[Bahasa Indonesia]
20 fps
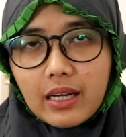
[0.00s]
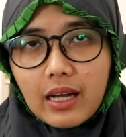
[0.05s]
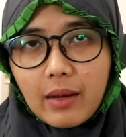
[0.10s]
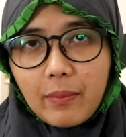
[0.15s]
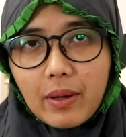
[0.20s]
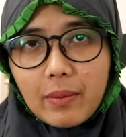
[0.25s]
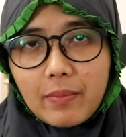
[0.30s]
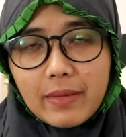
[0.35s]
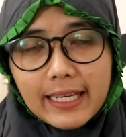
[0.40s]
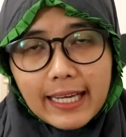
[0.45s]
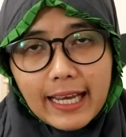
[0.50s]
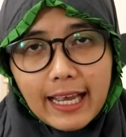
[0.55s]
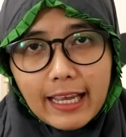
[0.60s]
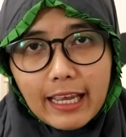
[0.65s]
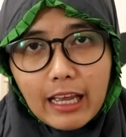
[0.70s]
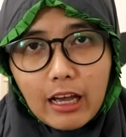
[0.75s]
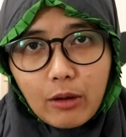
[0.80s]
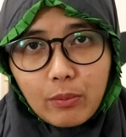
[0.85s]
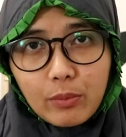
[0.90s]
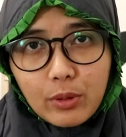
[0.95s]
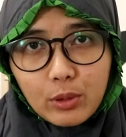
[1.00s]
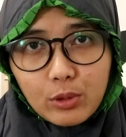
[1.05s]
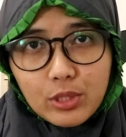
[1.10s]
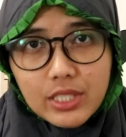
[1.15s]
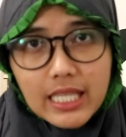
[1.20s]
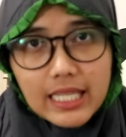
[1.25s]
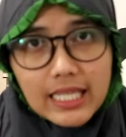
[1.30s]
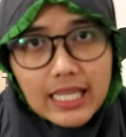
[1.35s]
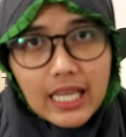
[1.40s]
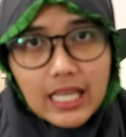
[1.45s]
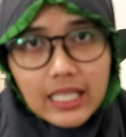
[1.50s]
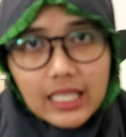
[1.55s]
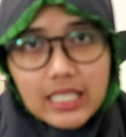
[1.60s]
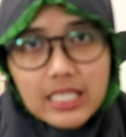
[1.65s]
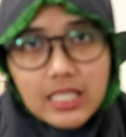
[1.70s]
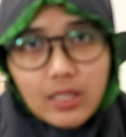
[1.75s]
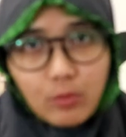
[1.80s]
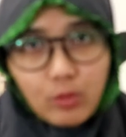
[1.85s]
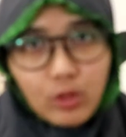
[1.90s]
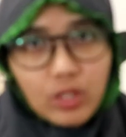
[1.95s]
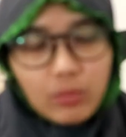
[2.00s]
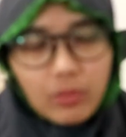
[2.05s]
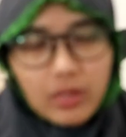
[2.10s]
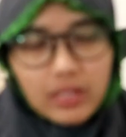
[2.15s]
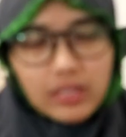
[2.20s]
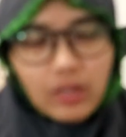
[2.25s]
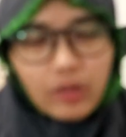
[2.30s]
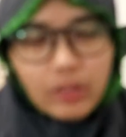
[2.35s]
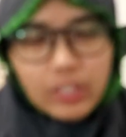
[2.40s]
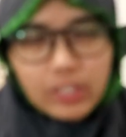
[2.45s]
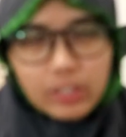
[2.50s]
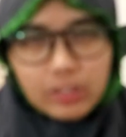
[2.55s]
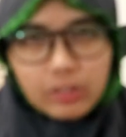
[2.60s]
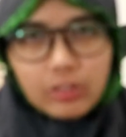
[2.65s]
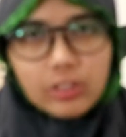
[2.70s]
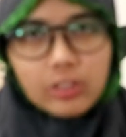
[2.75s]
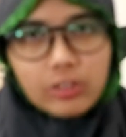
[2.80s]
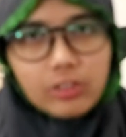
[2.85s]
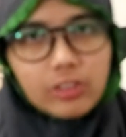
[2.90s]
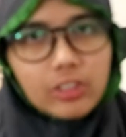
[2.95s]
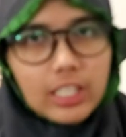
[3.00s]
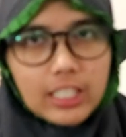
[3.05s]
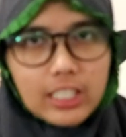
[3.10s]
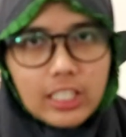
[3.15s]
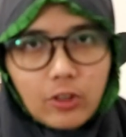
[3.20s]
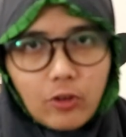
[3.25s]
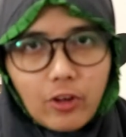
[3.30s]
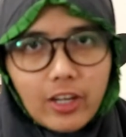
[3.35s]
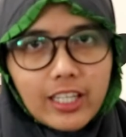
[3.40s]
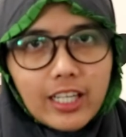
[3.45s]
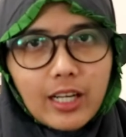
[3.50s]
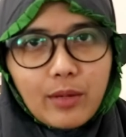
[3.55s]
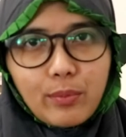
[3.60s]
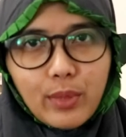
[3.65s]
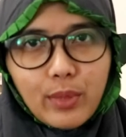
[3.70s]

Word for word: apa mereka yang berusia di atas 65 tahun itu itu udah dikeluarkan